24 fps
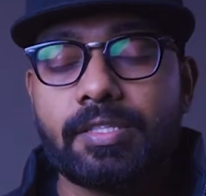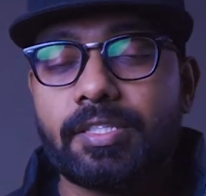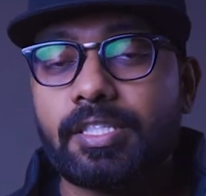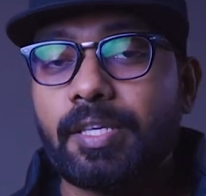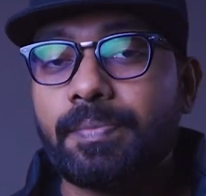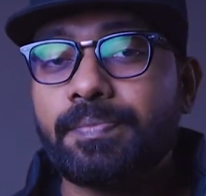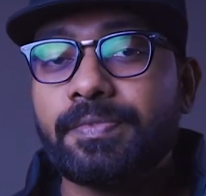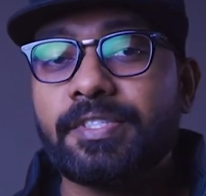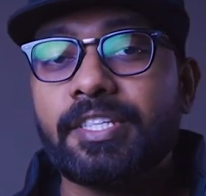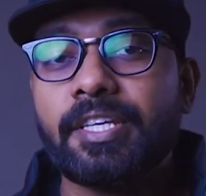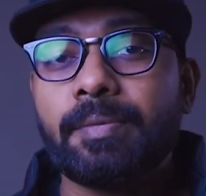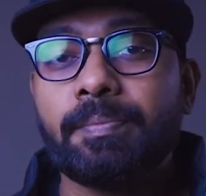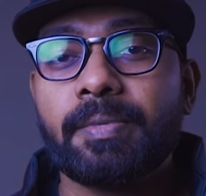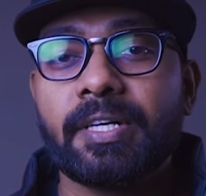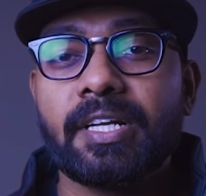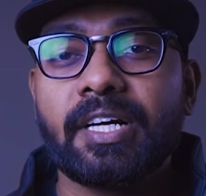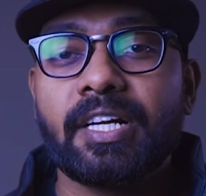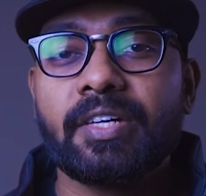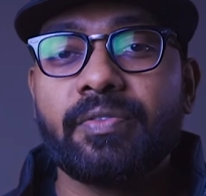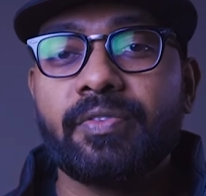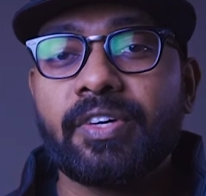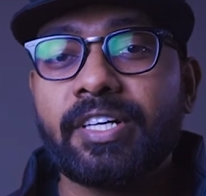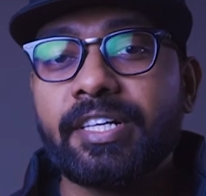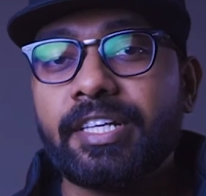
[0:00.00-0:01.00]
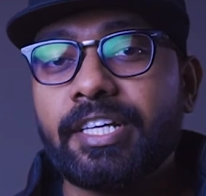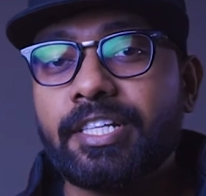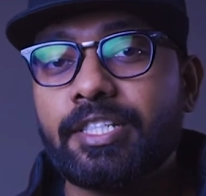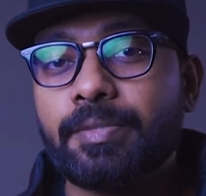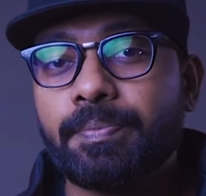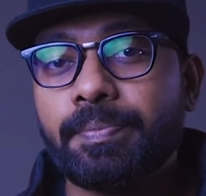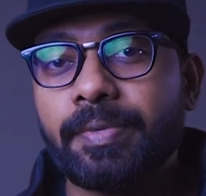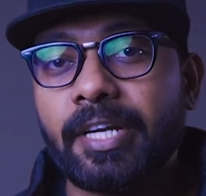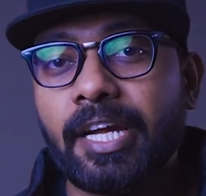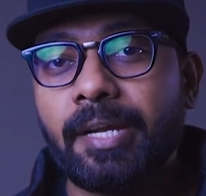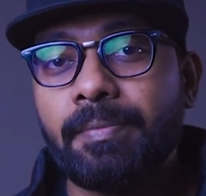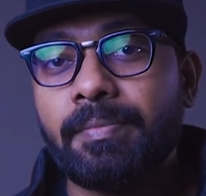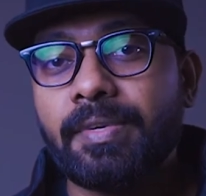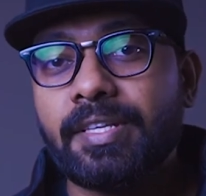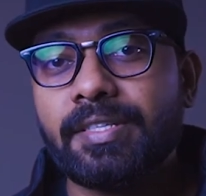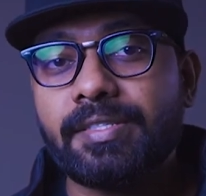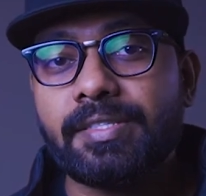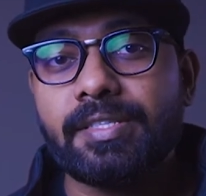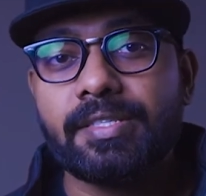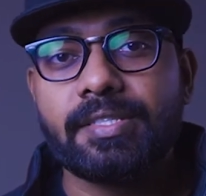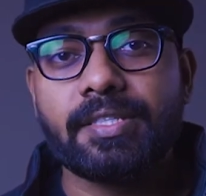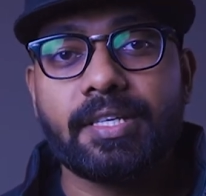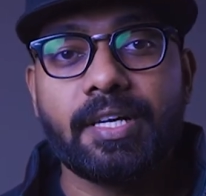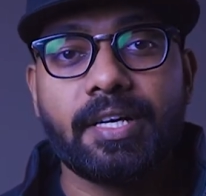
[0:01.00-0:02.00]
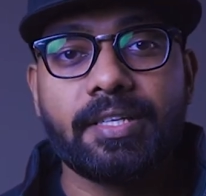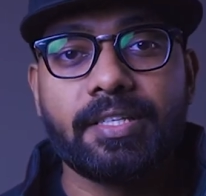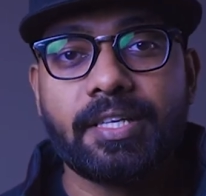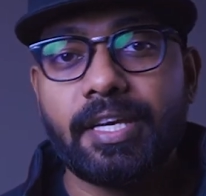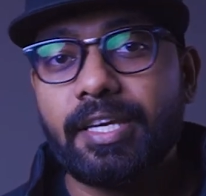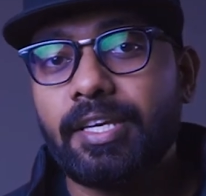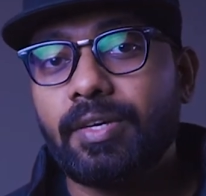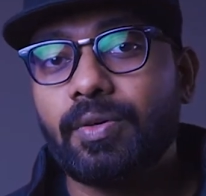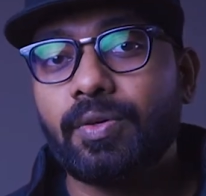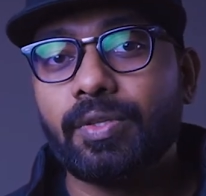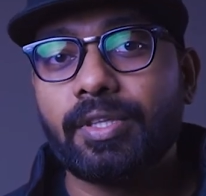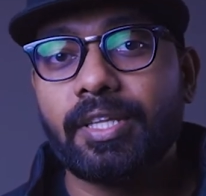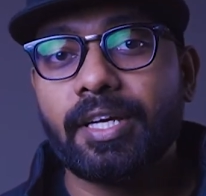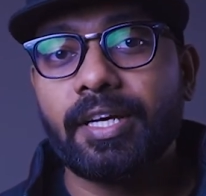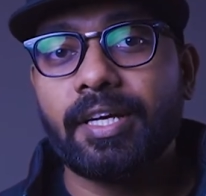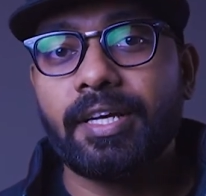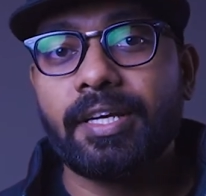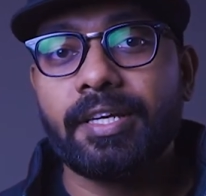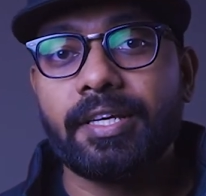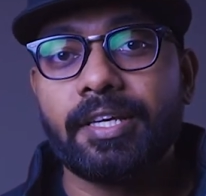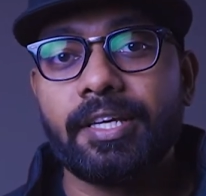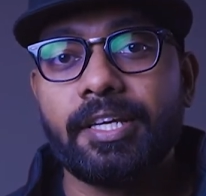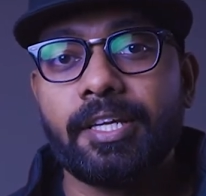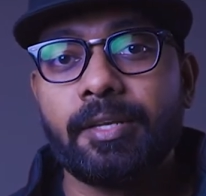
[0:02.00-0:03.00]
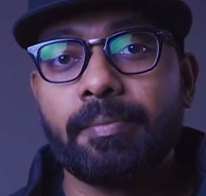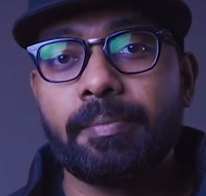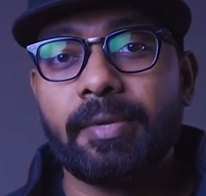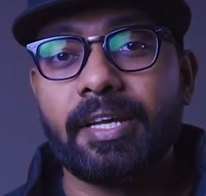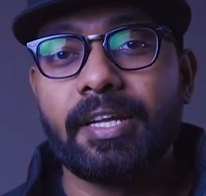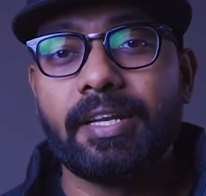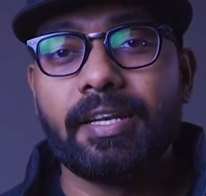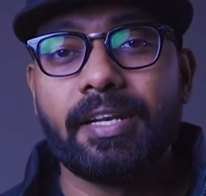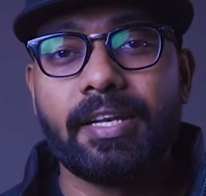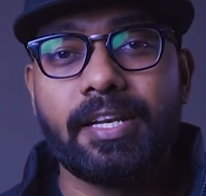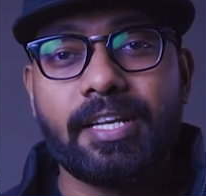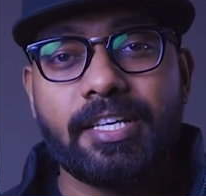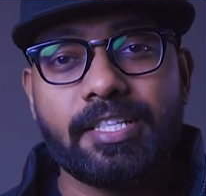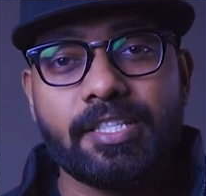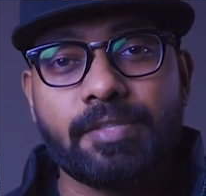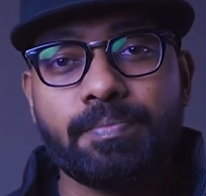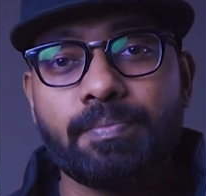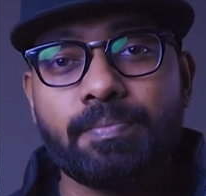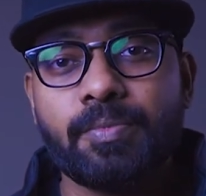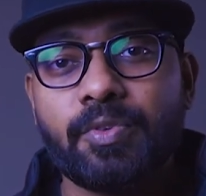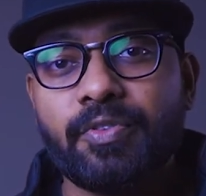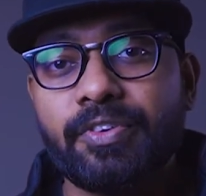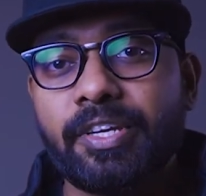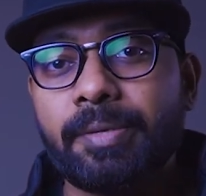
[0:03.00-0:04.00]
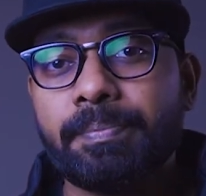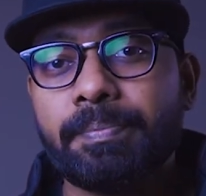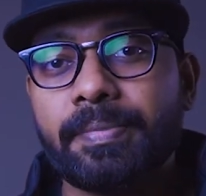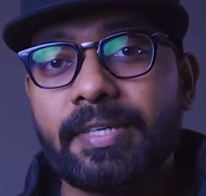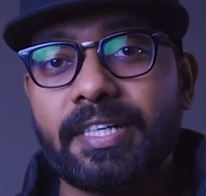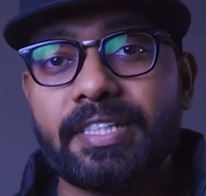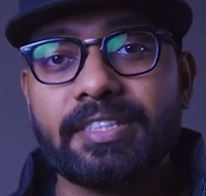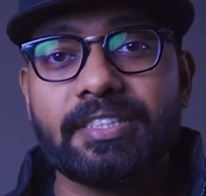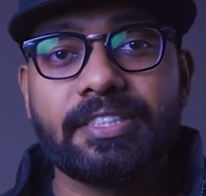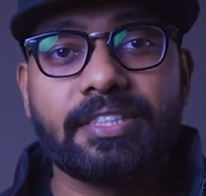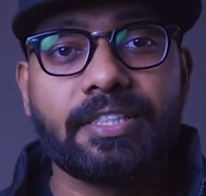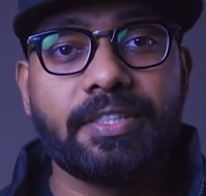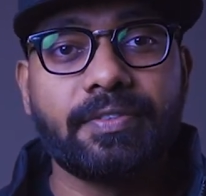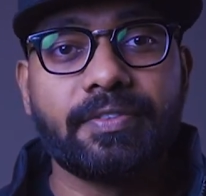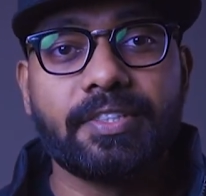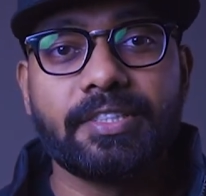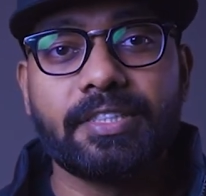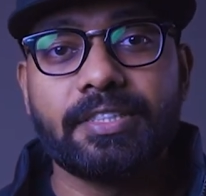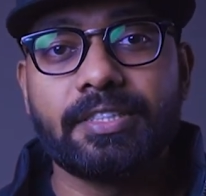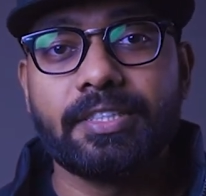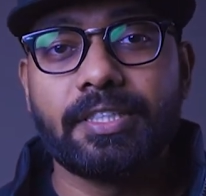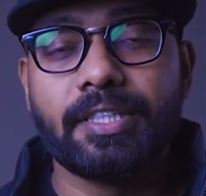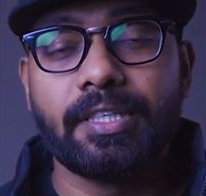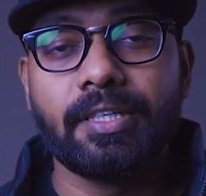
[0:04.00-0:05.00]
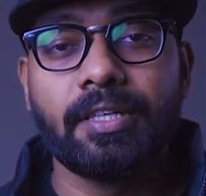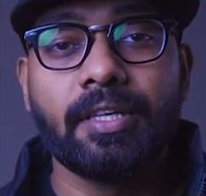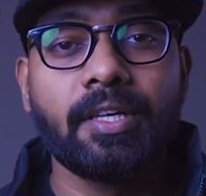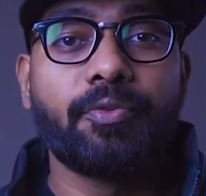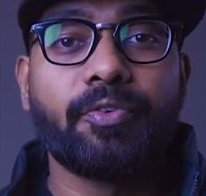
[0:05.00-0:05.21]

सबसे बड़ा एडवांटेज प्राइम लेंसेज का यही होता है कि इनमें लेस मूविंग पार्ट्स की वजह से